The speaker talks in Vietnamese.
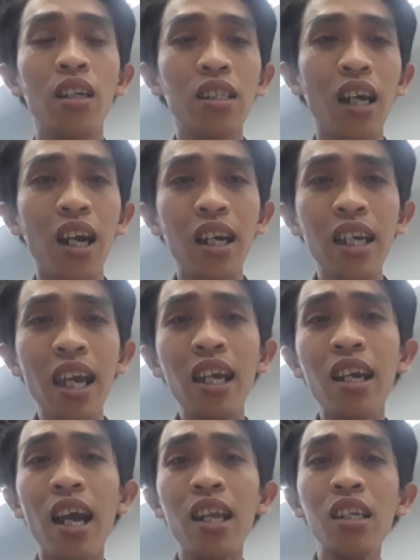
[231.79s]
tự nhiên
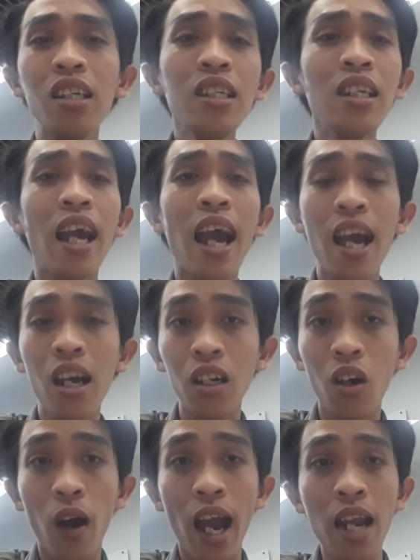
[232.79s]
anh đứng ra
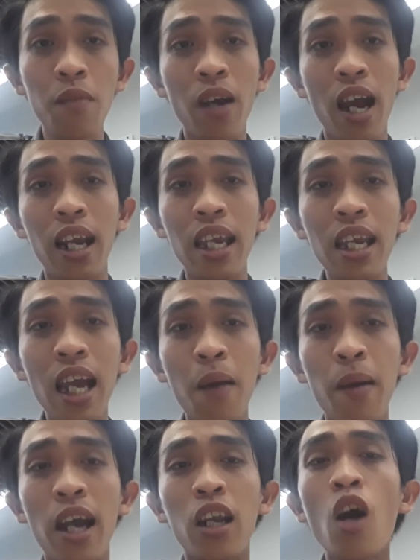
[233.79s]
rồi anh mà đi ra
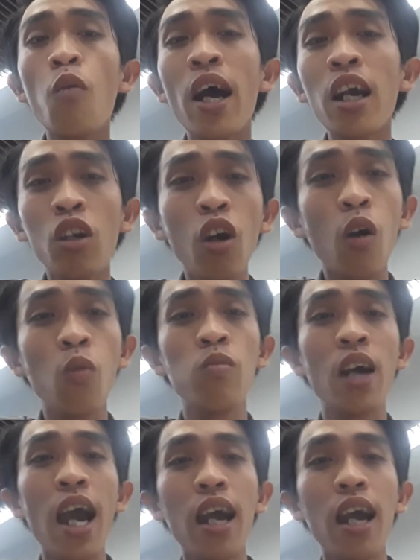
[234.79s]
mà nó phát ngôn